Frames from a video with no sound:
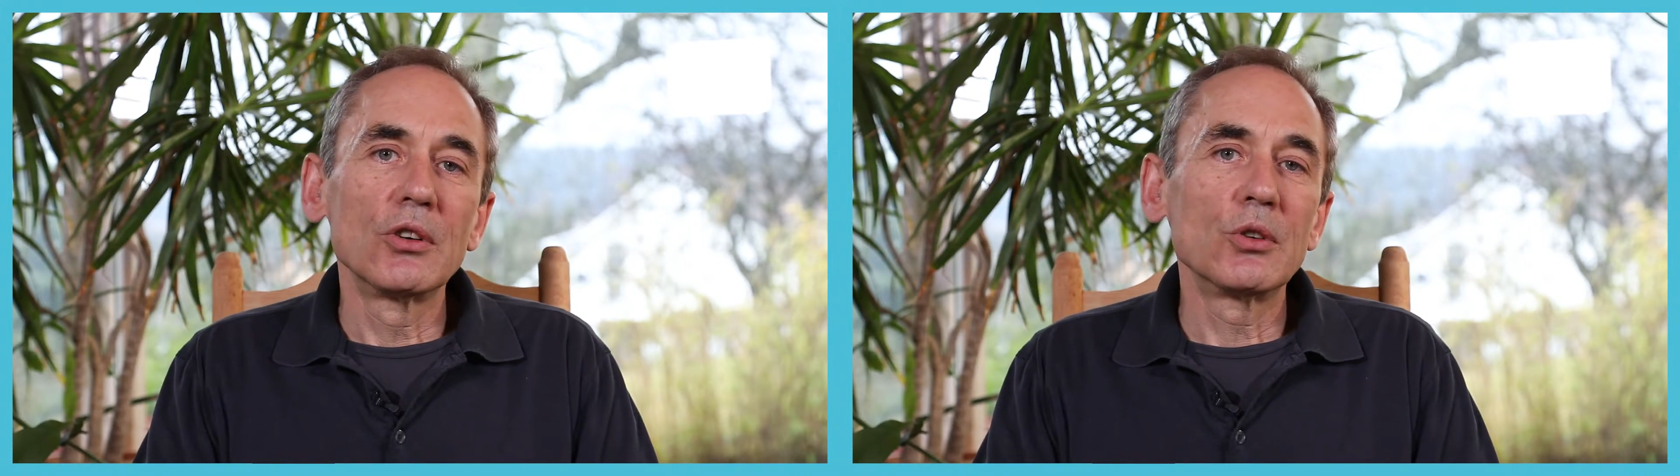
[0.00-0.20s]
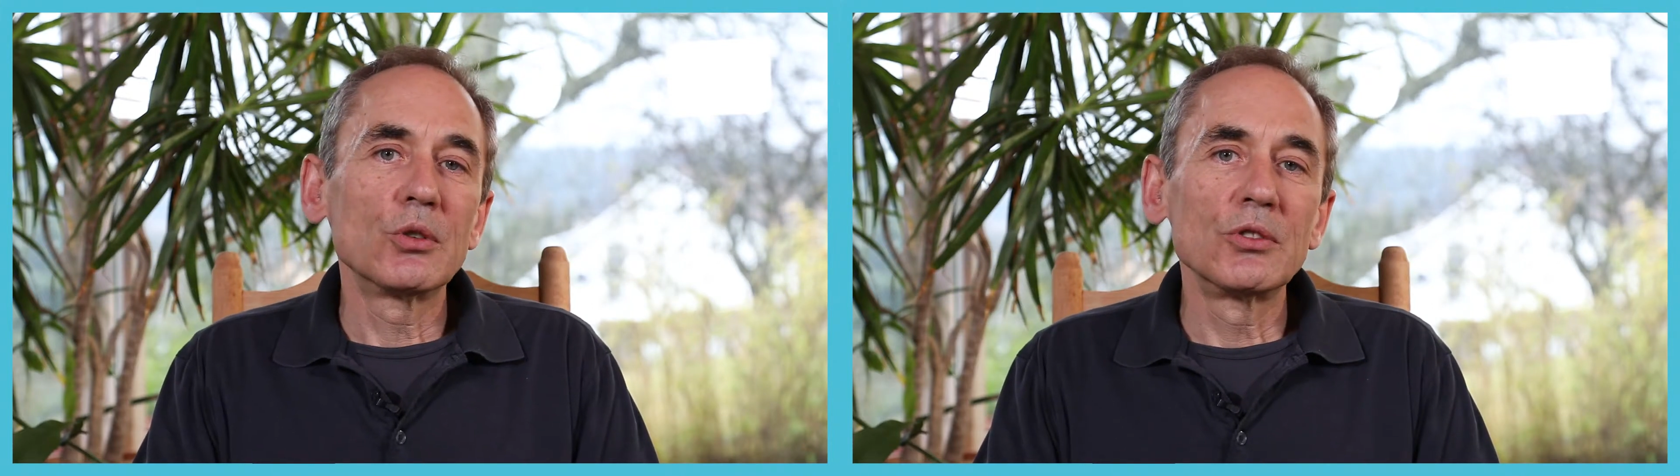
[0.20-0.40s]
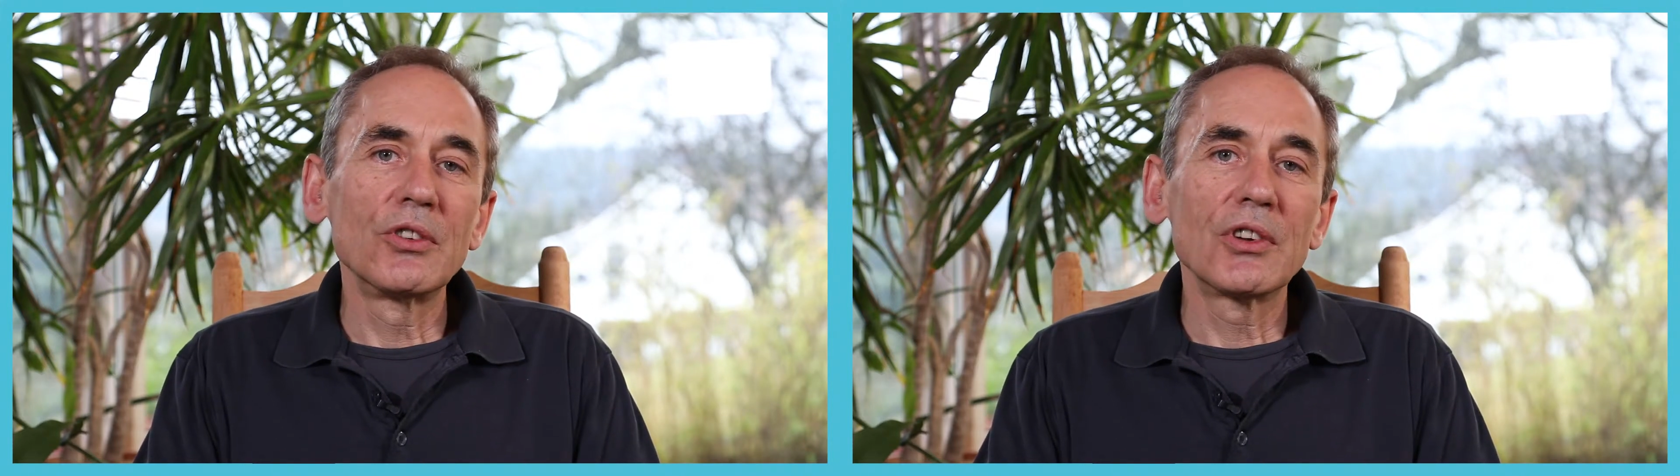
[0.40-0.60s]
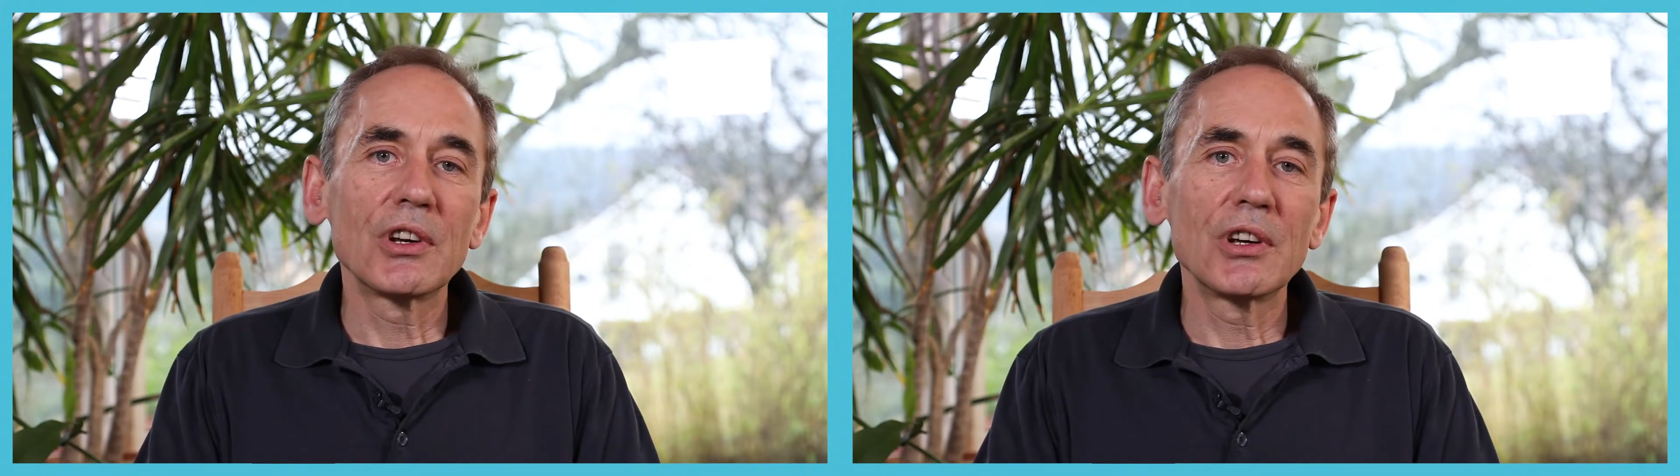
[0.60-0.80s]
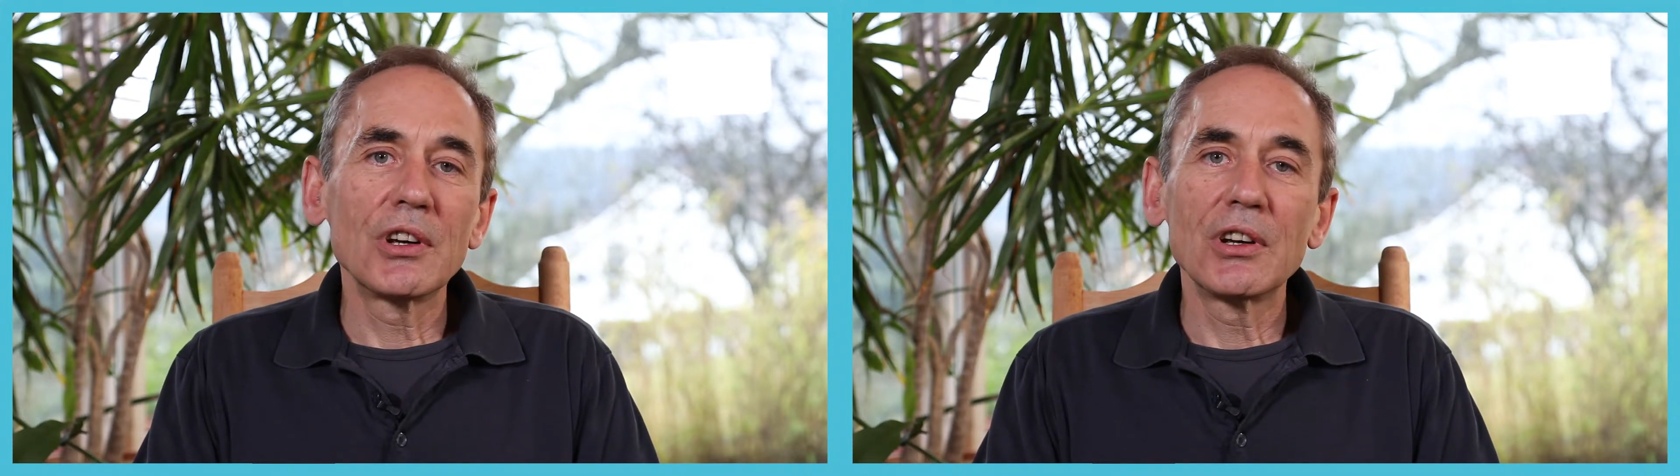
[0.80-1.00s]
Und
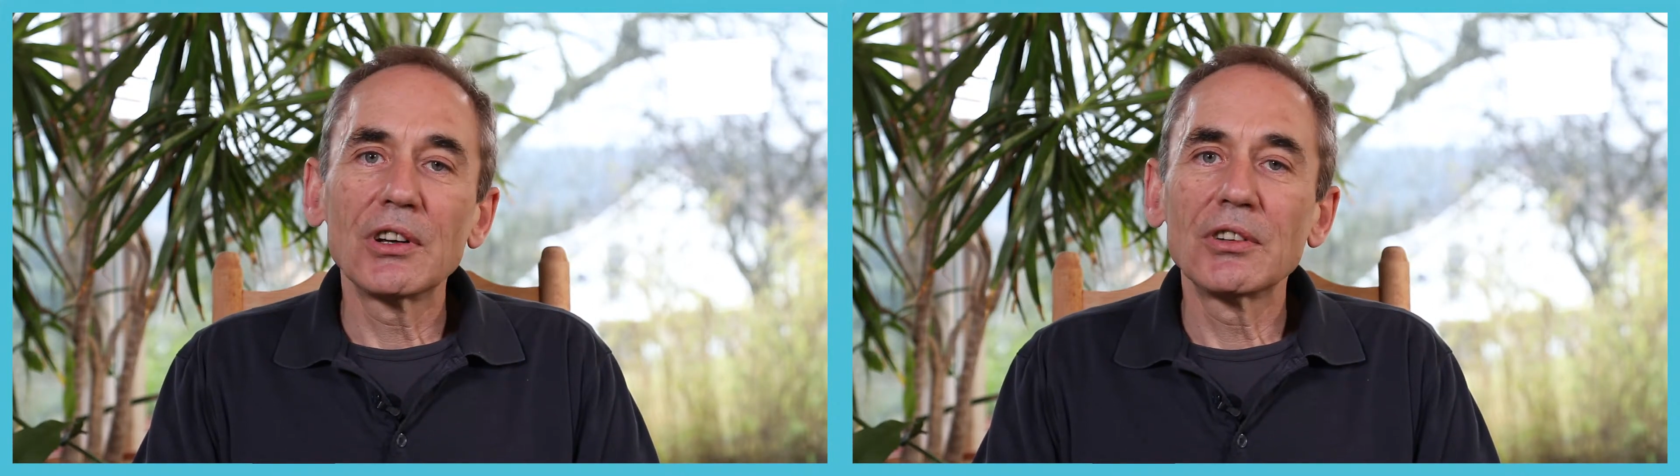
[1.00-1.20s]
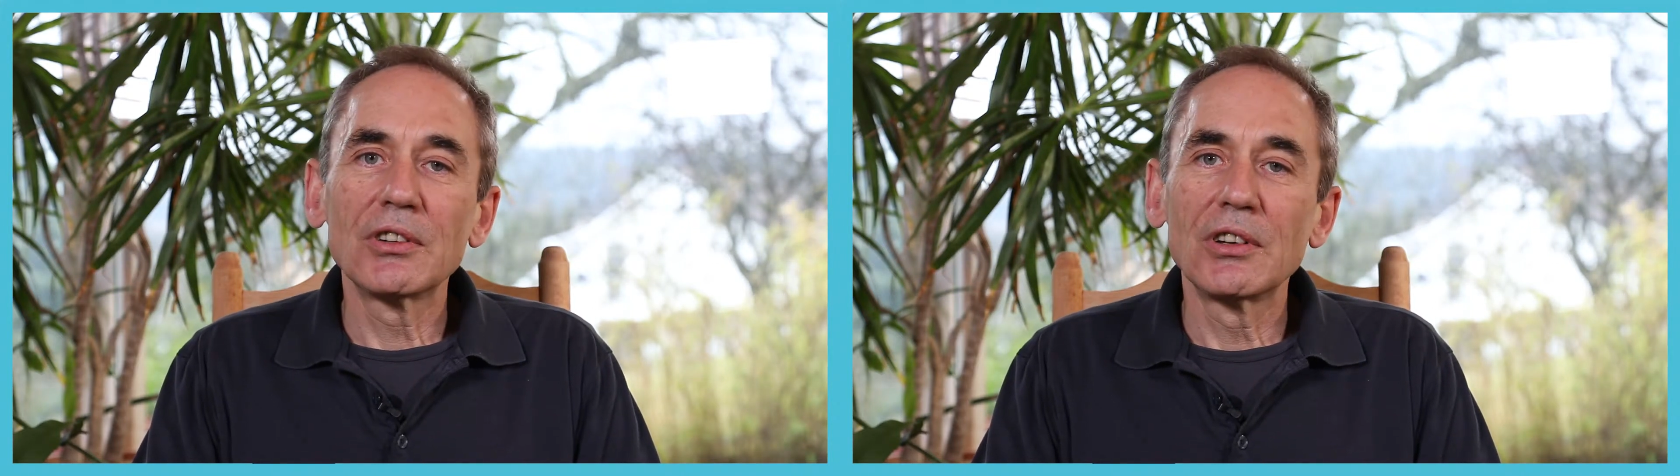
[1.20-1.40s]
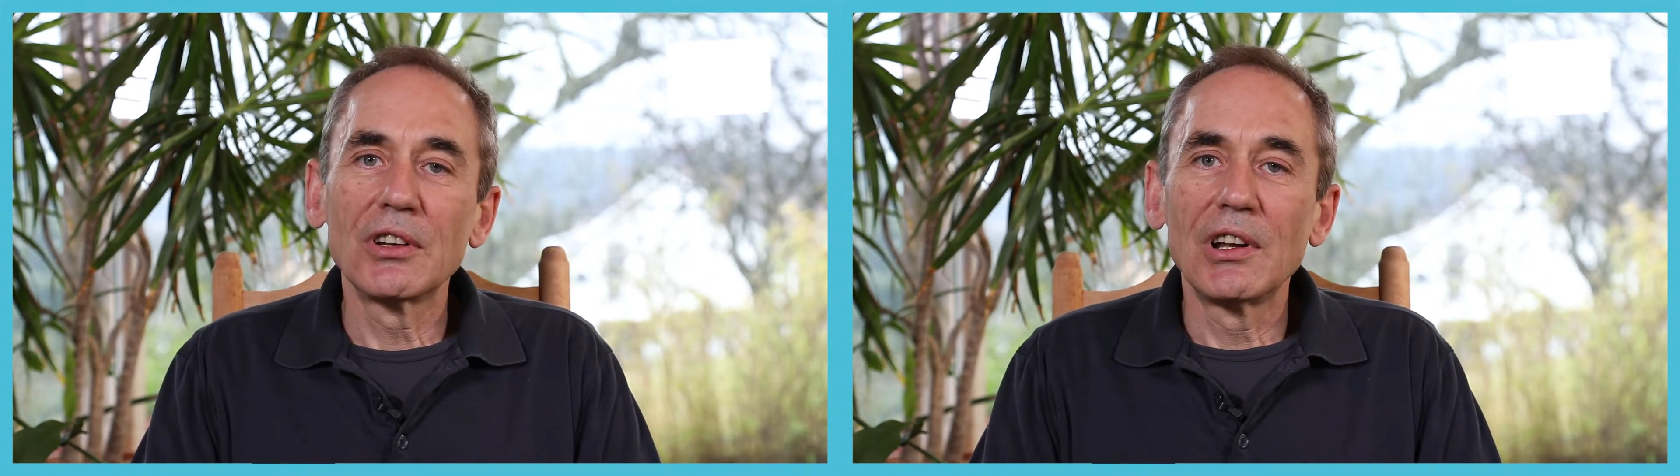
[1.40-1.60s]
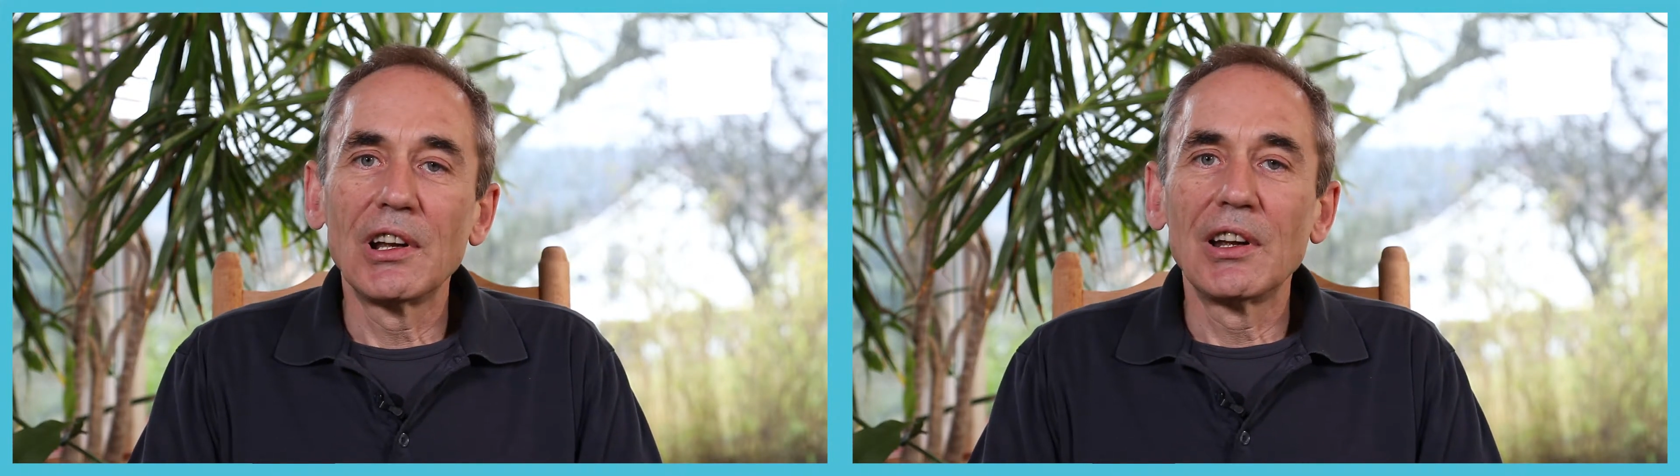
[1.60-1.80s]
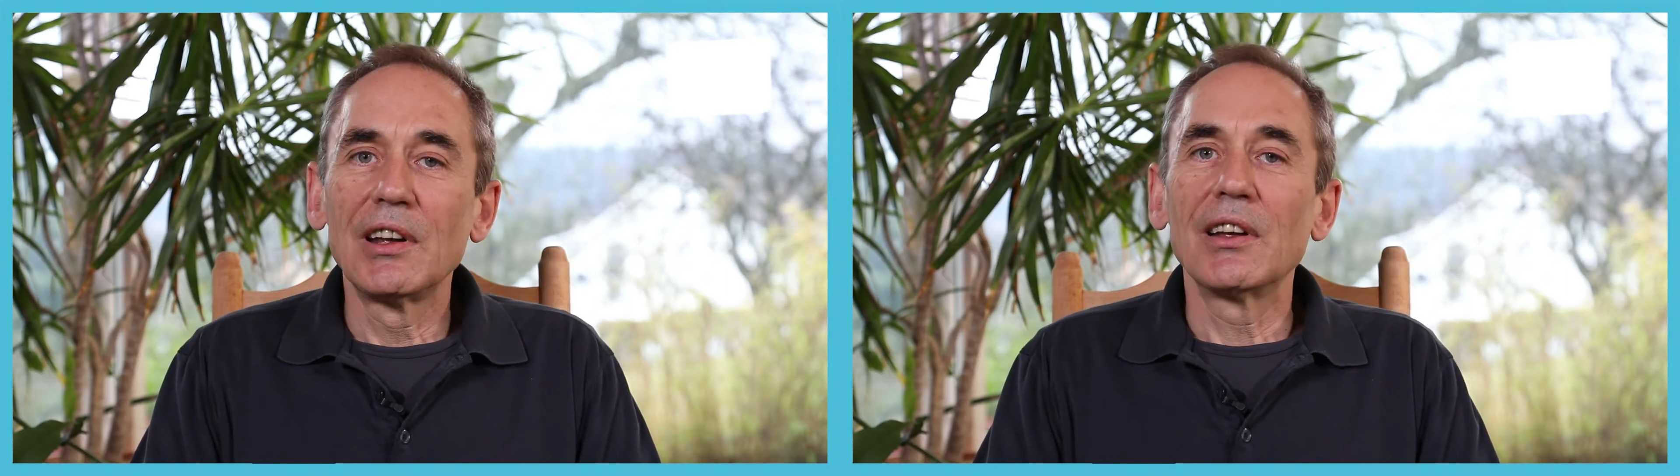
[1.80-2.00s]
äh,
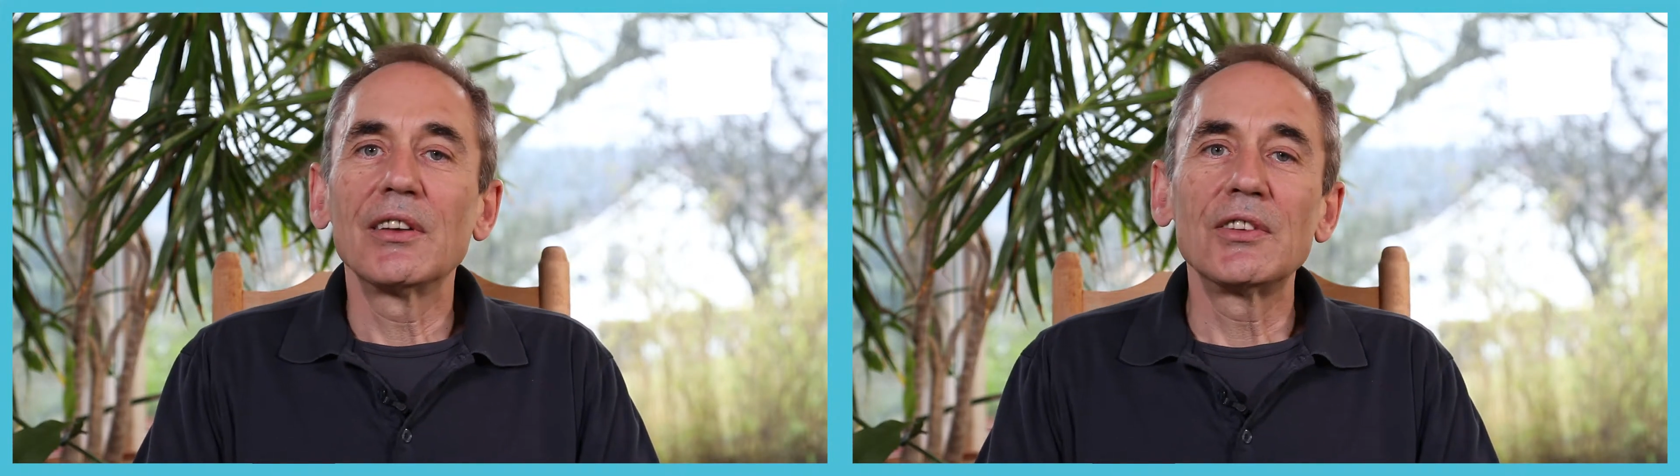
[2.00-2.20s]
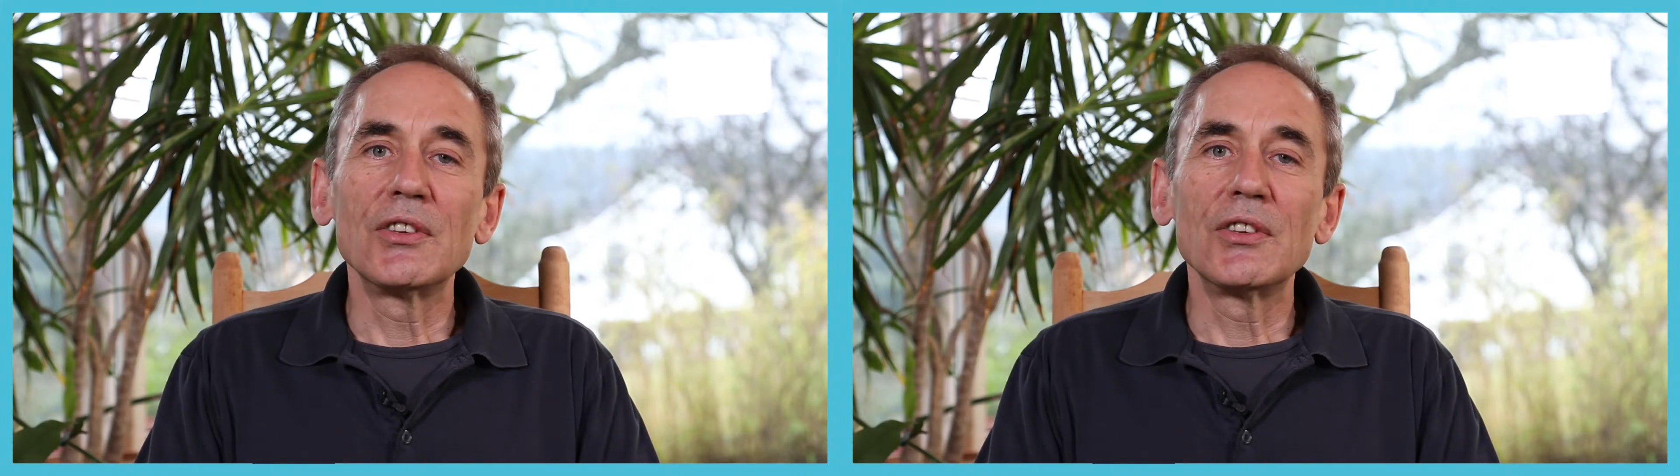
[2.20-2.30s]
es